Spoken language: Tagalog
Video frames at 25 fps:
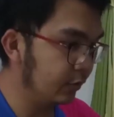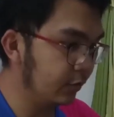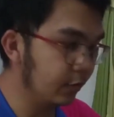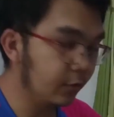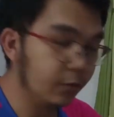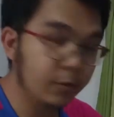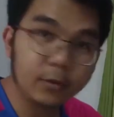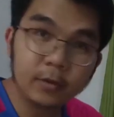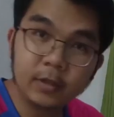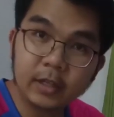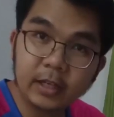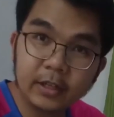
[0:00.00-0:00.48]

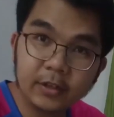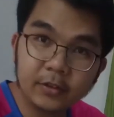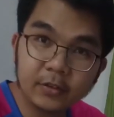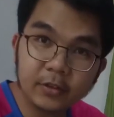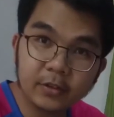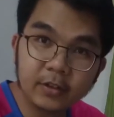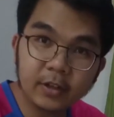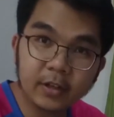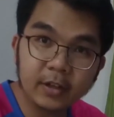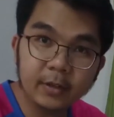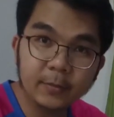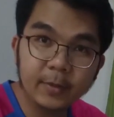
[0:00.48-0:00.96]
So,
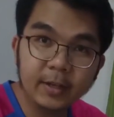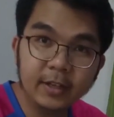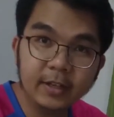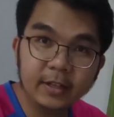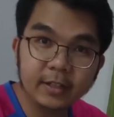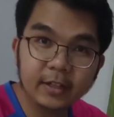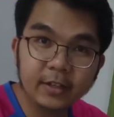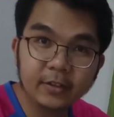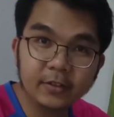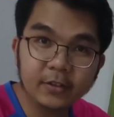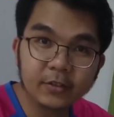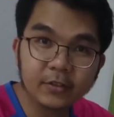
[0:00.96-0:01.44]
ladies and
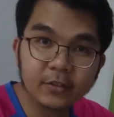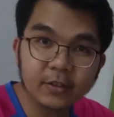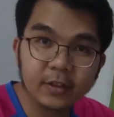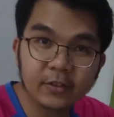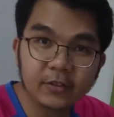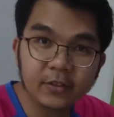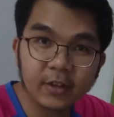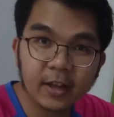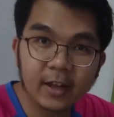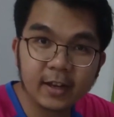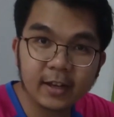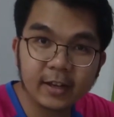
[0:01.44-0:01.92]
gentlemen, this is
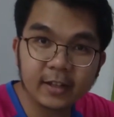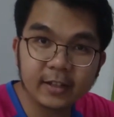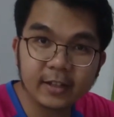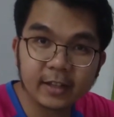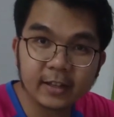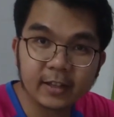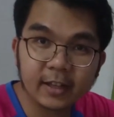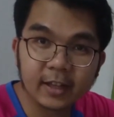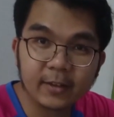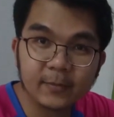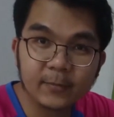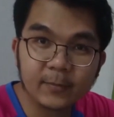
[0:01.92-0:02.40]
the salad
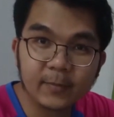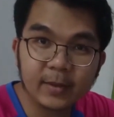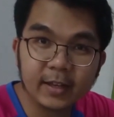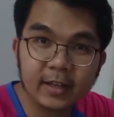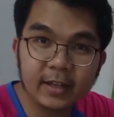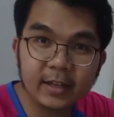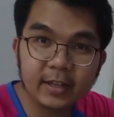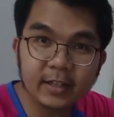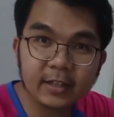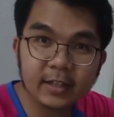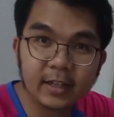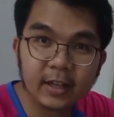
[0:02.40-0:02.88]
that I
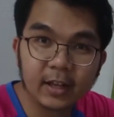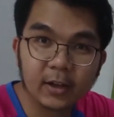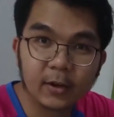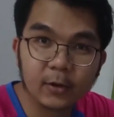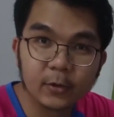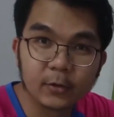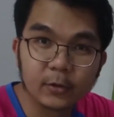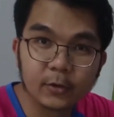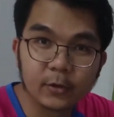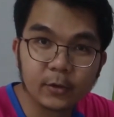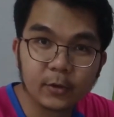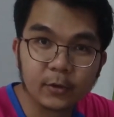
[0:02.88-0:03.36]
made
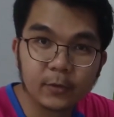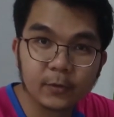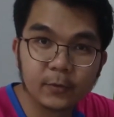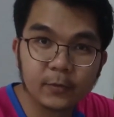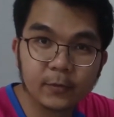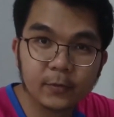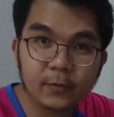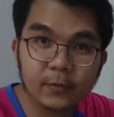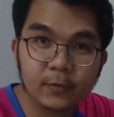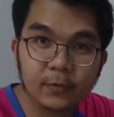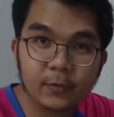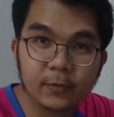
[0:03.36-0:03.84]
out of
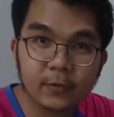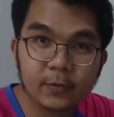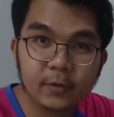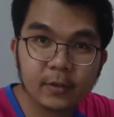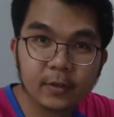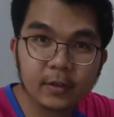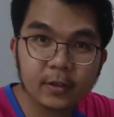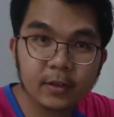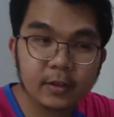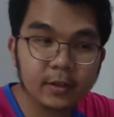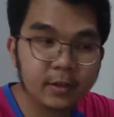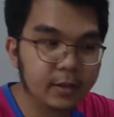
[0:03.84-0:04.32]

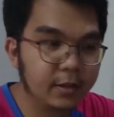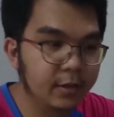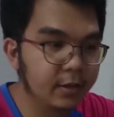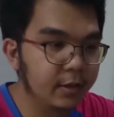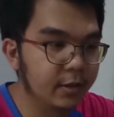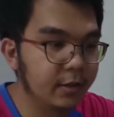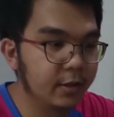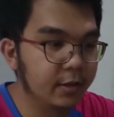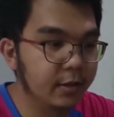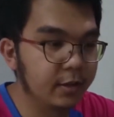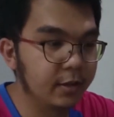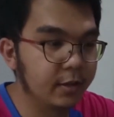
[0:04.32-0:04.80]

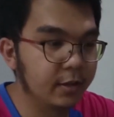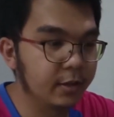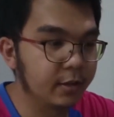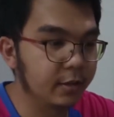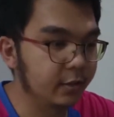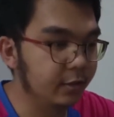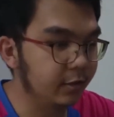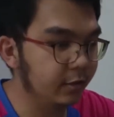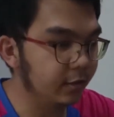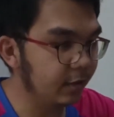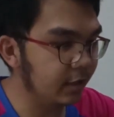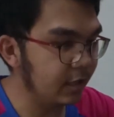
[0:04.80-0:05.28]

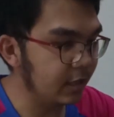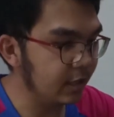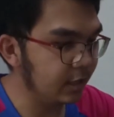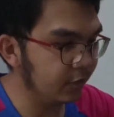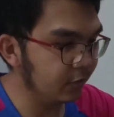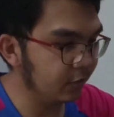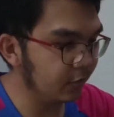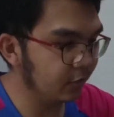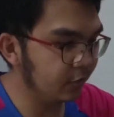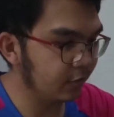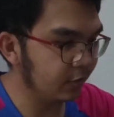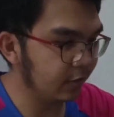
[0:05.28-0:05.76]
uh,
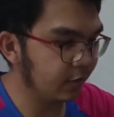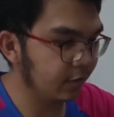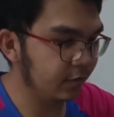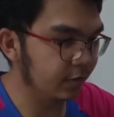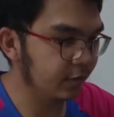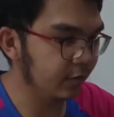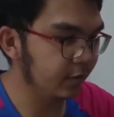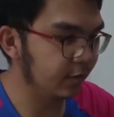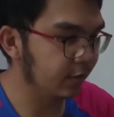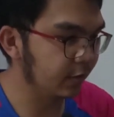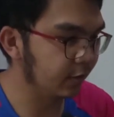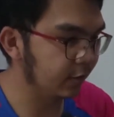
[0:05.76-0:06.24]
greens
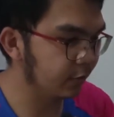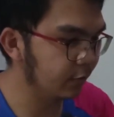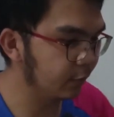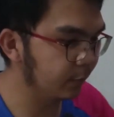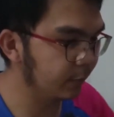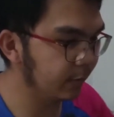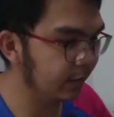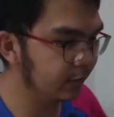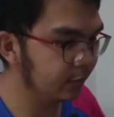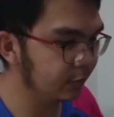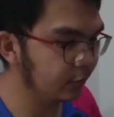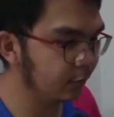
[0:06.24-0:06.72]
and uh,
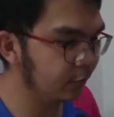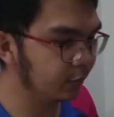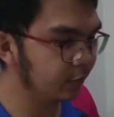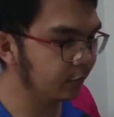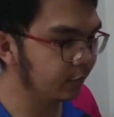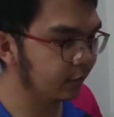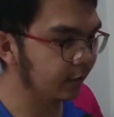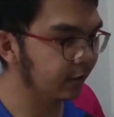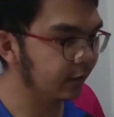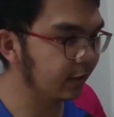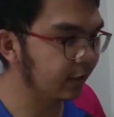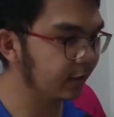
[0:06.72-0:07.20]

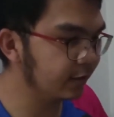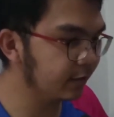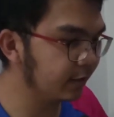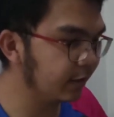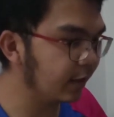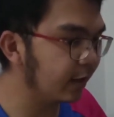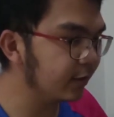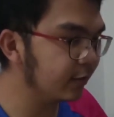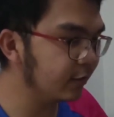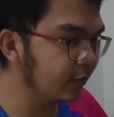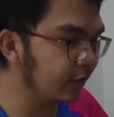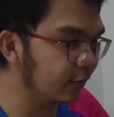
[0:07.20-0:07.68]
tomatoes. And at,
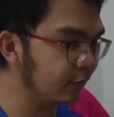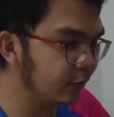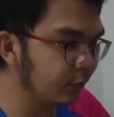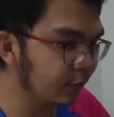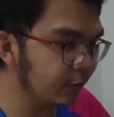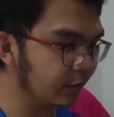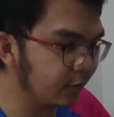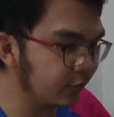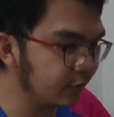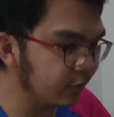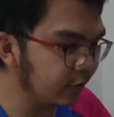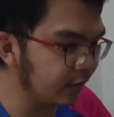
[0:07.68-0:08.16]
at, as
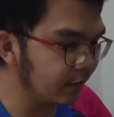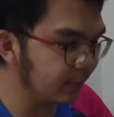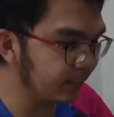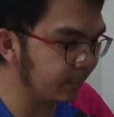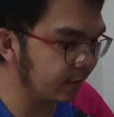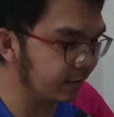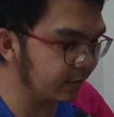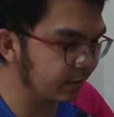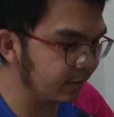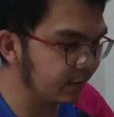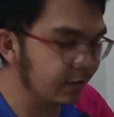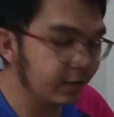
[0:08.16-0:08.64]
you can see
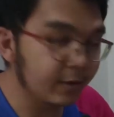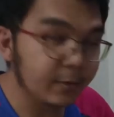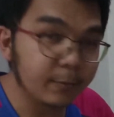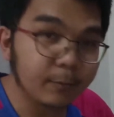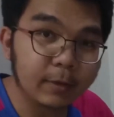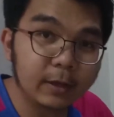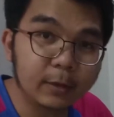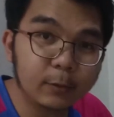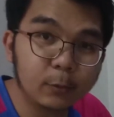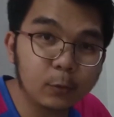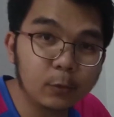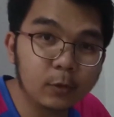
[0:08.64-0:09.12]
naman,
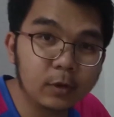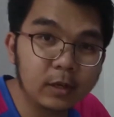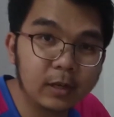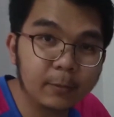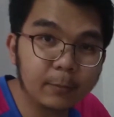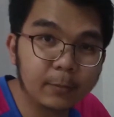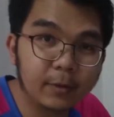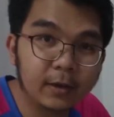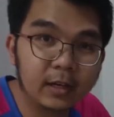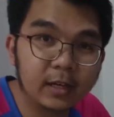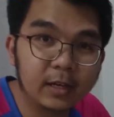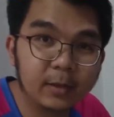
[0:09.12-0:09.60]
may
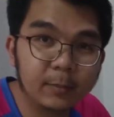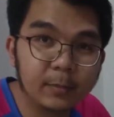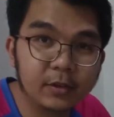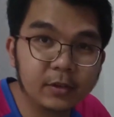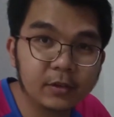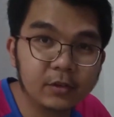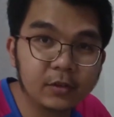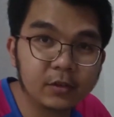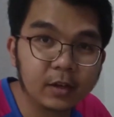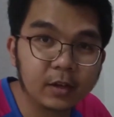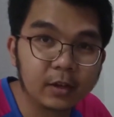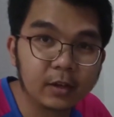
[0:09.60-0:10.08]
kulay pa rin
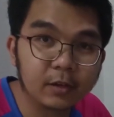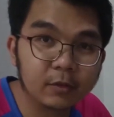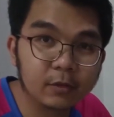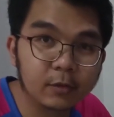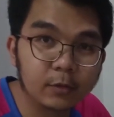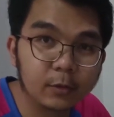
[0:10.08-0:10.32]
naman siya.